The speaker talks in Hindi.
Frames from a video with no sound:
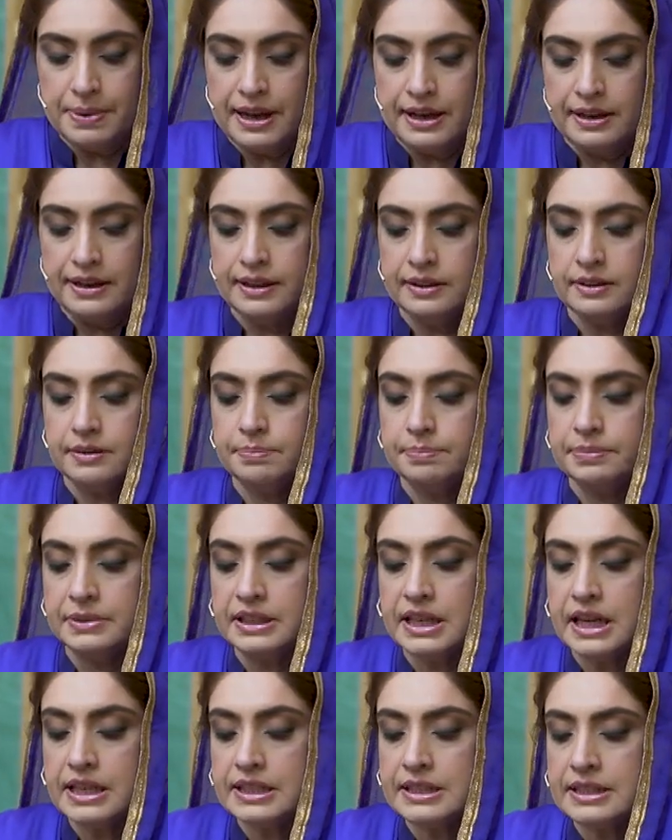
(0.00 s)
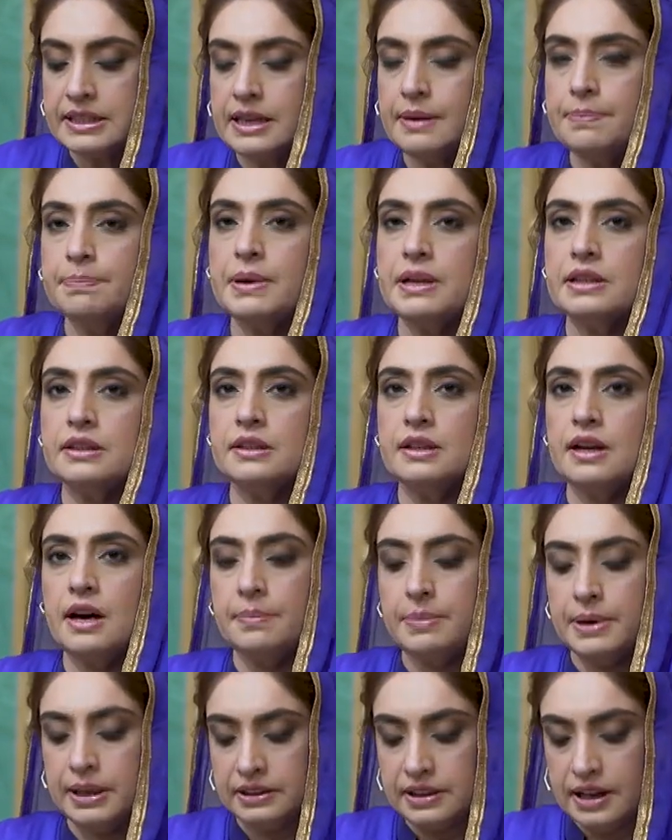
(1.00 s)
पहले 10 से 15
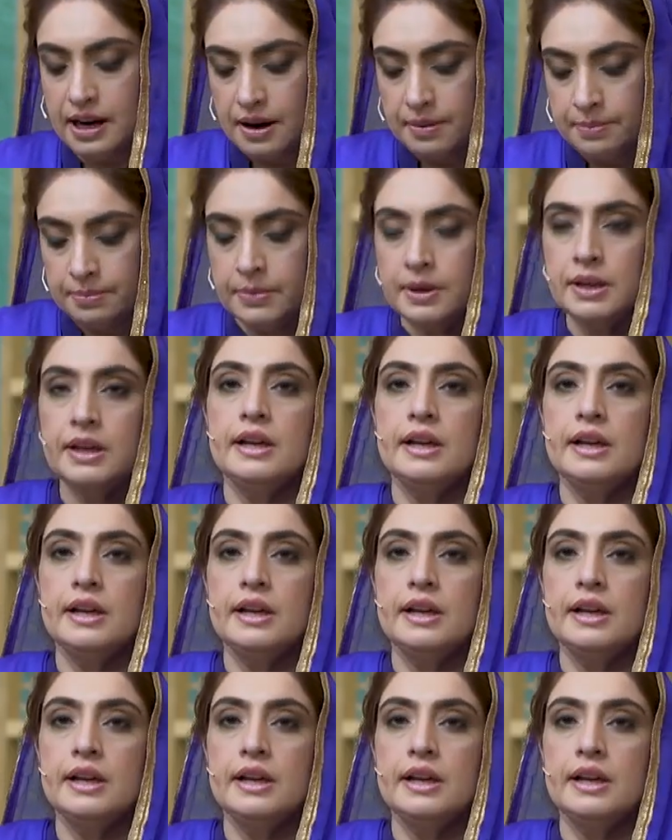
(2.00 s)
बादाम